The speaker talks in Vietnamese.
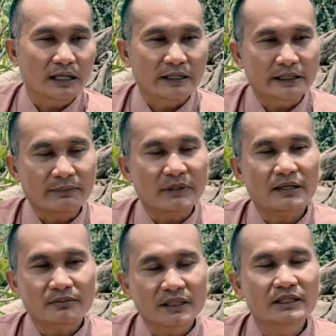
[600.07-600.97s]
là giáp
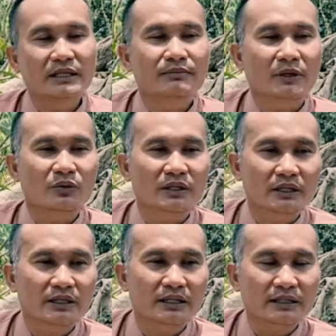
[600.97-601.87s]
ắt bính đinh mậu
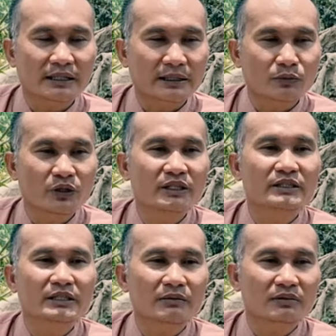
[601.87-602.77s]
kỷ canh tăng nhâm quý
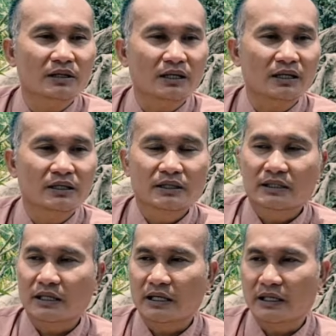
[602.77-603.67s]
trong đó
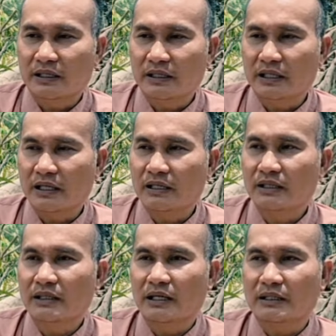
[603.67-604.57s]
thì dĩ tệ
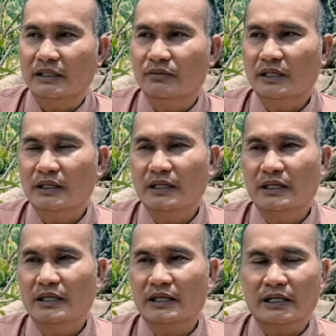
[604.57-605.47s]
như giờ trong cái
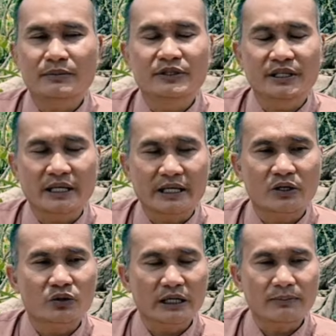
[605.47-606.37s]
à, cái 12
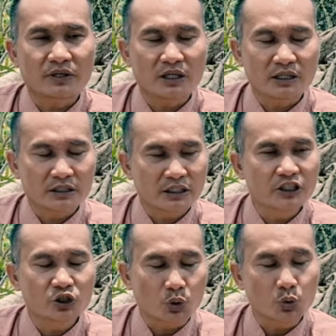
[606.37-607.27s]
con giáp đó
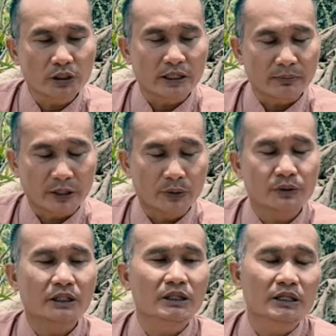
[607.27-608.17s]
tí sủ dần mẹo
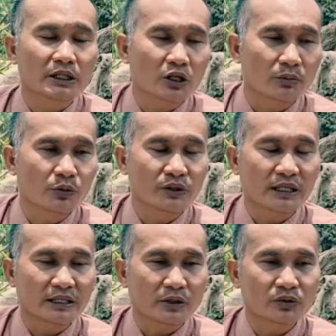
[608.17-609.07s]
thình tiện ngọ mùi
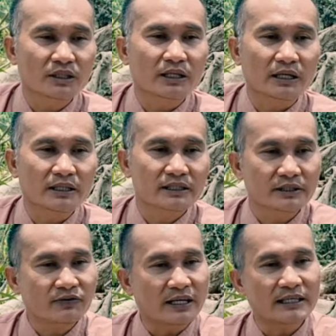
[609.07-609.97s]
thân dậu tức hợi nó
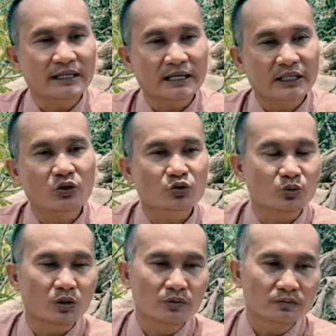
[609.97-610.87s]
sẽ phân ra con
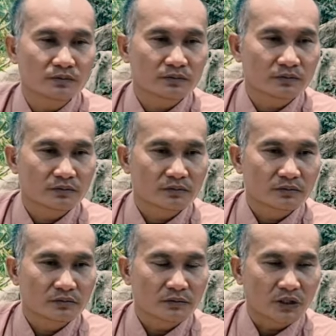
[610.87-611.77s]
số 4 yeah. Dạ,
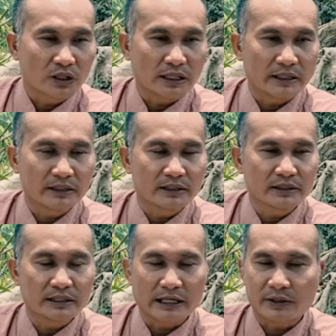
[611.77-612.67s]
gọi là như
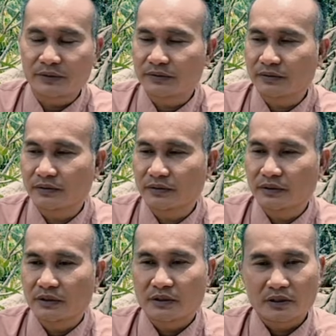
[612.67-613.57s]
thế nào
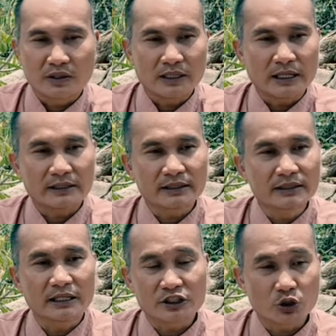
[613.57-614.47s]
gọi là
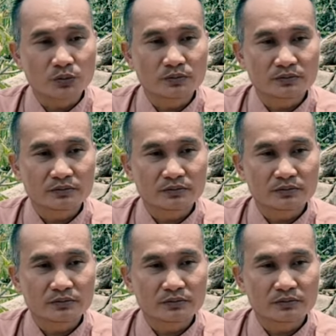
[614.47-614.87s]
tứ hành xung